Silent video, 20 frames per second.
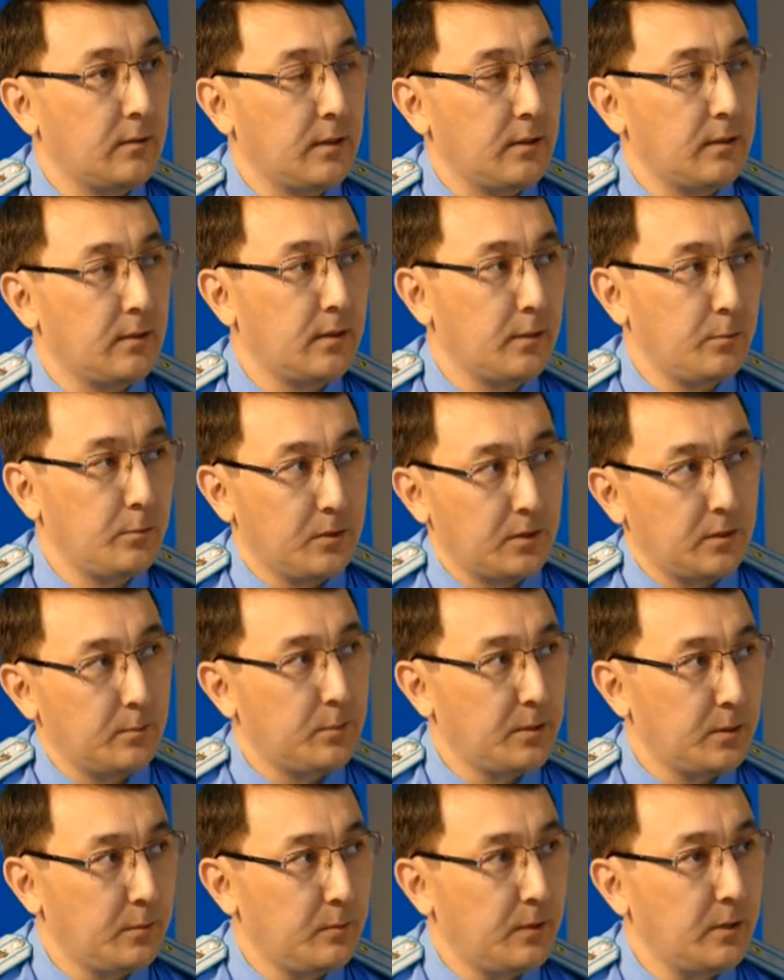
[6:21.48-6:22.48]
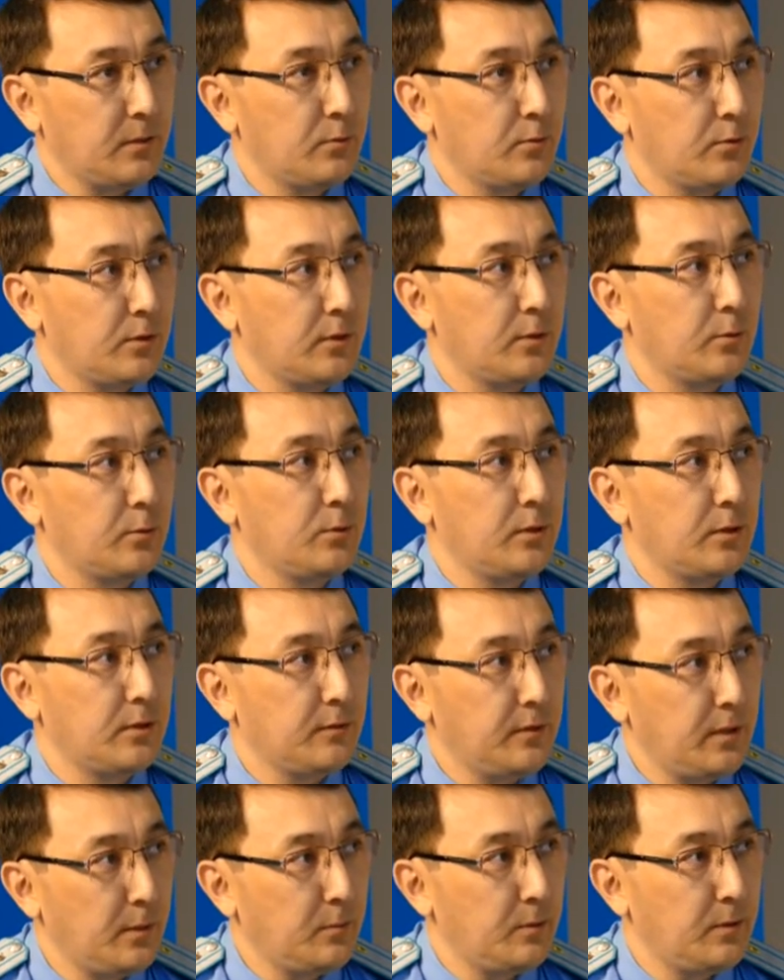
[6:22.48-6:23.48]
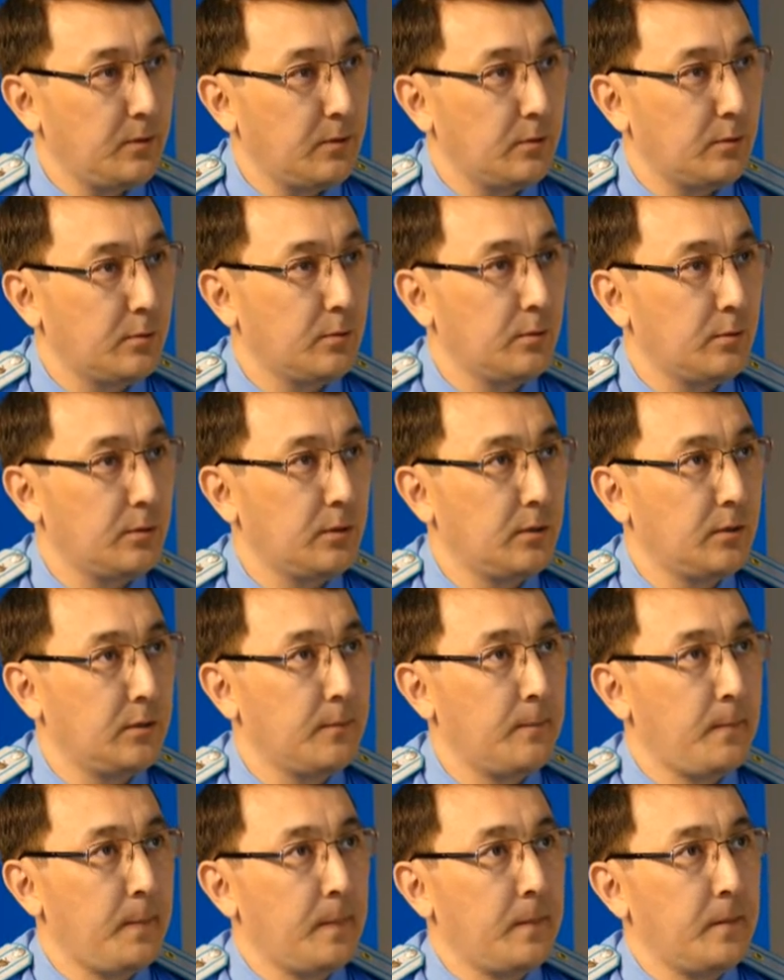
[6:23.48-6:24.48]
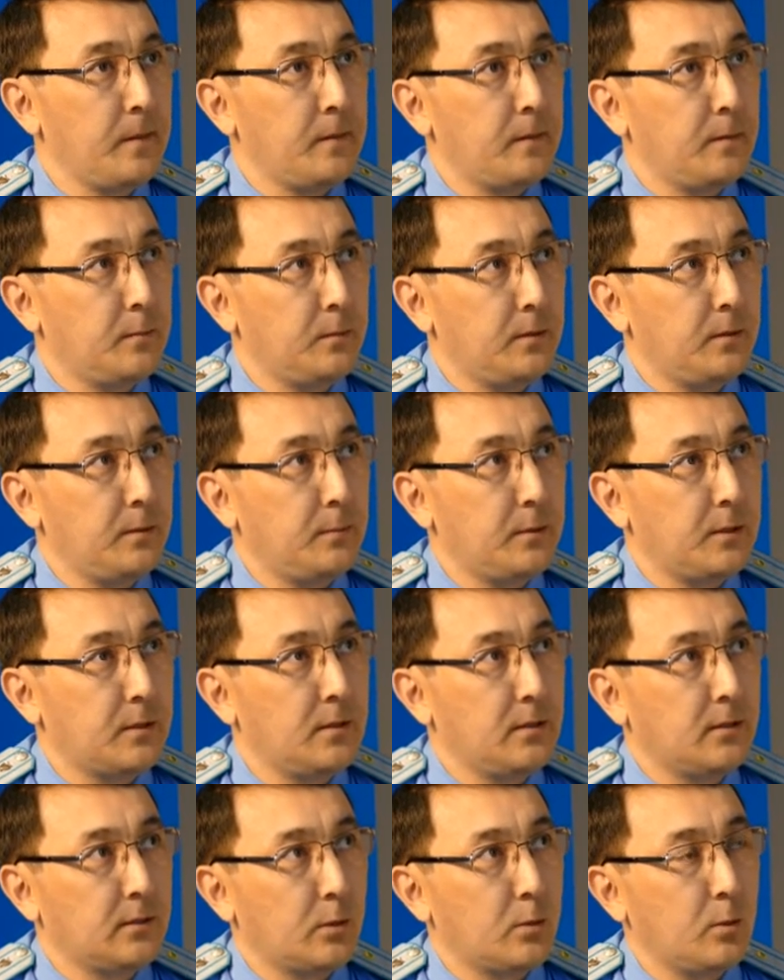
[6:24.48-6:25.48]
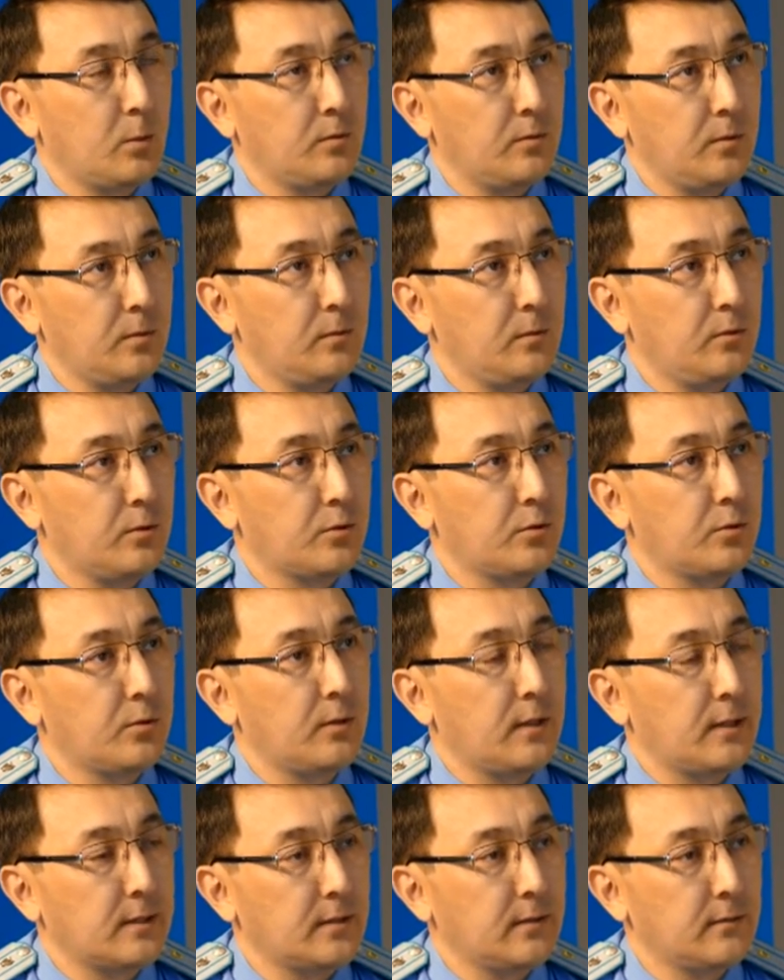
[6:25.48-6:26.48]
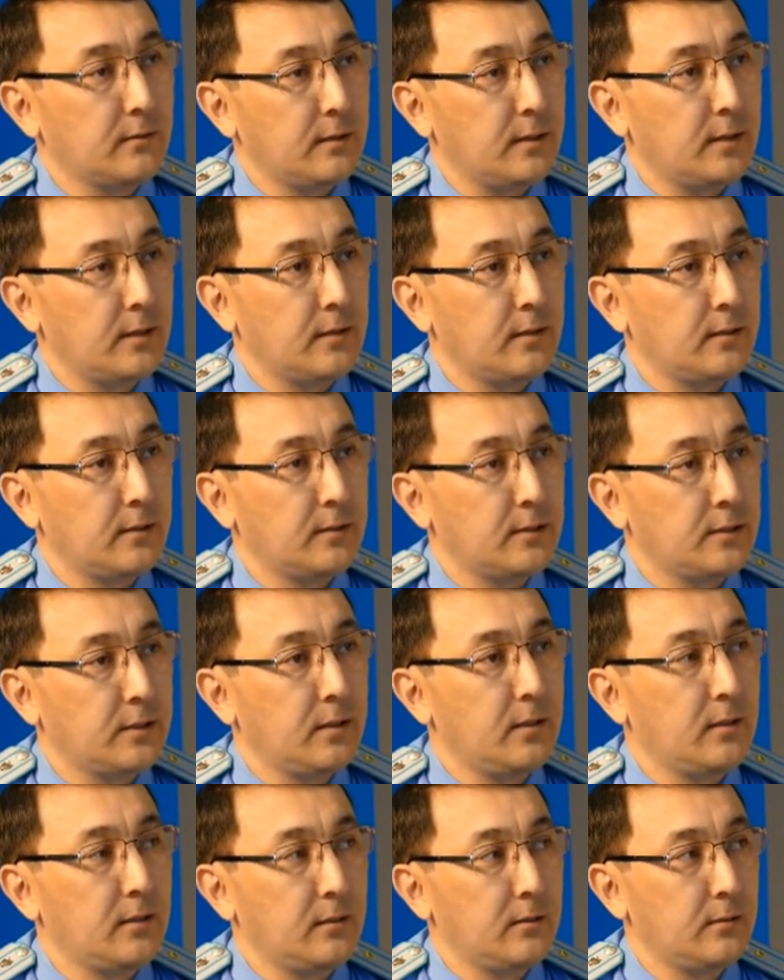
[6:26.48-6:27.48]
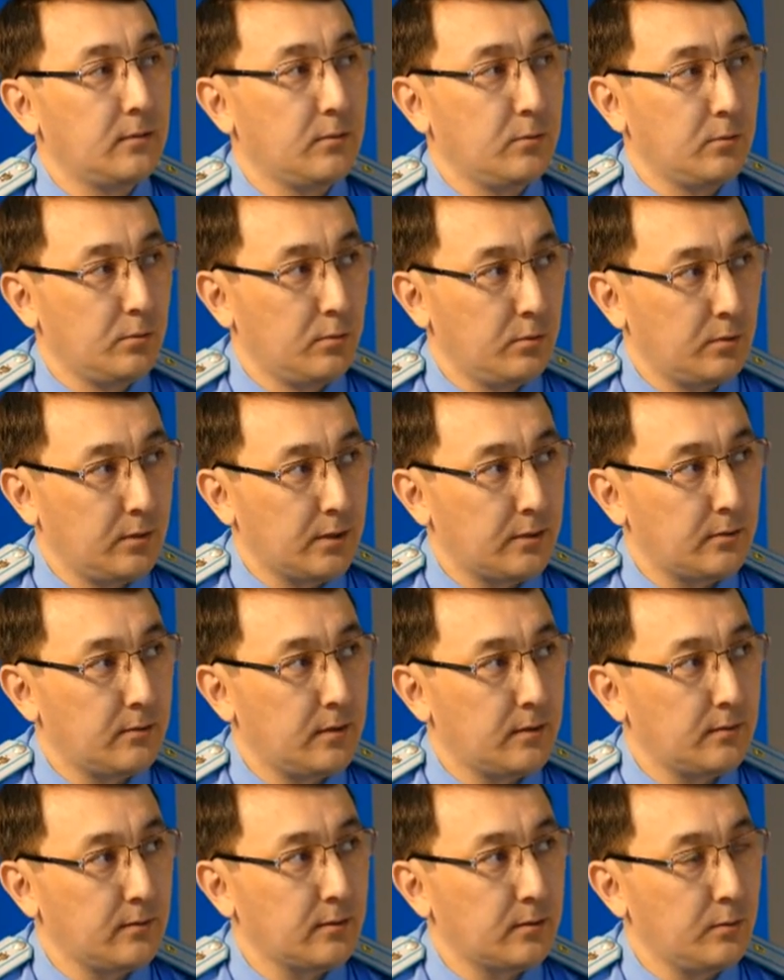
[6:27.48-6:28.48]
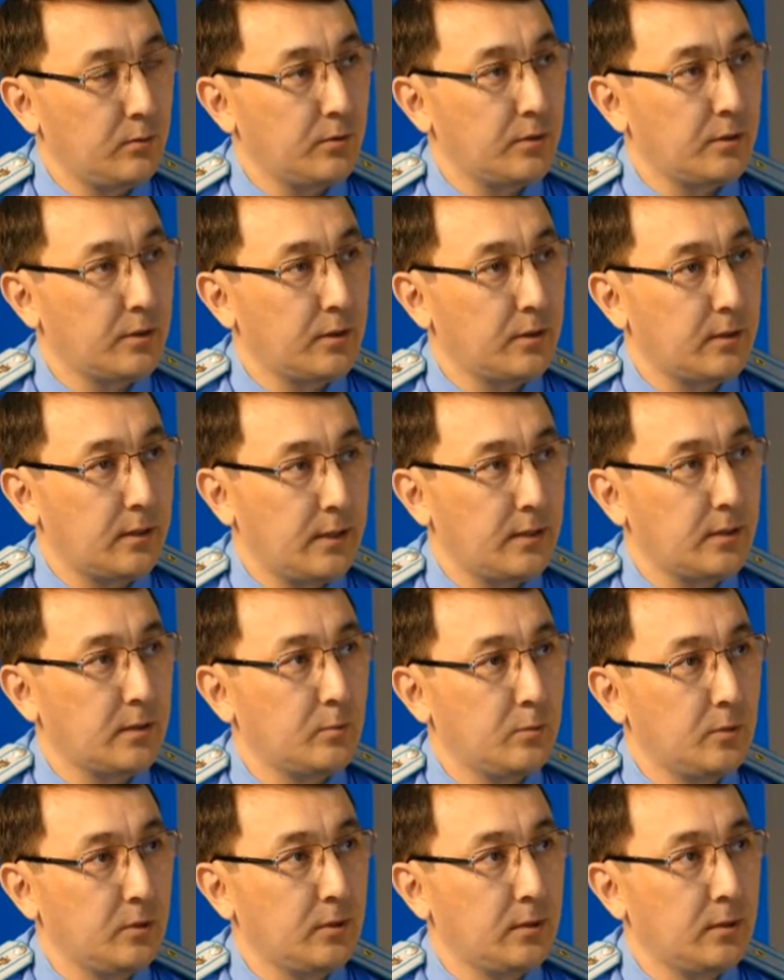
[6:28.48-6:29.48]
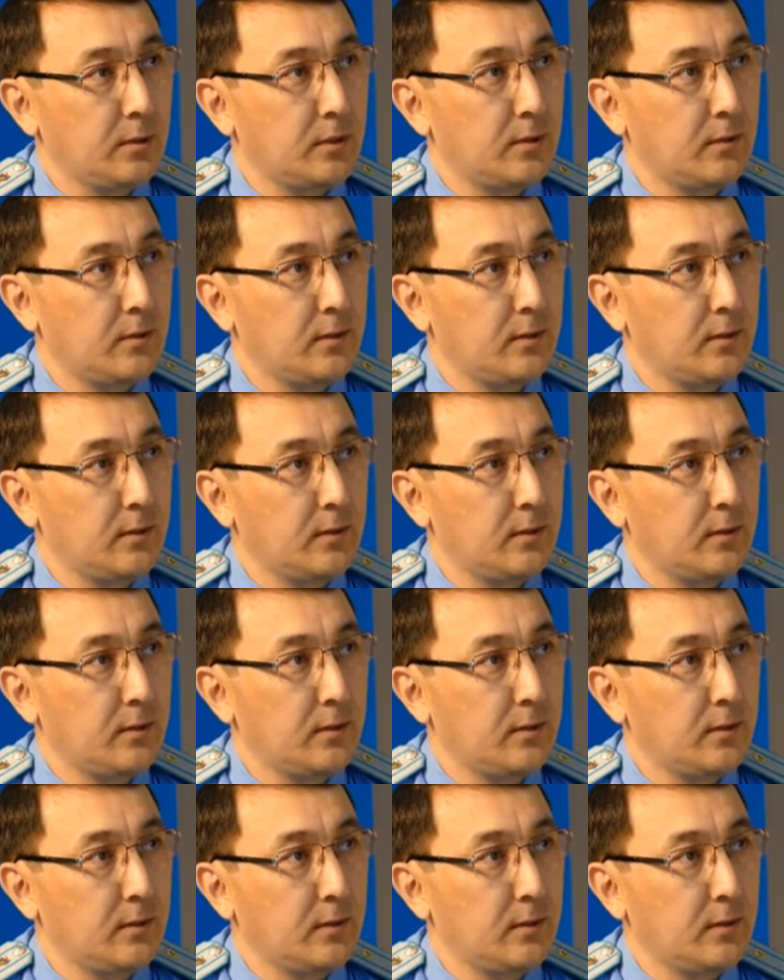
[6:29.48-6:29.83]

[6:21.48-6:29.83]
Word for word: какие-то меры принимать, уже у них времени нету, и мы пришли к такому выводу, что основная цель у государственных служащих раньше было это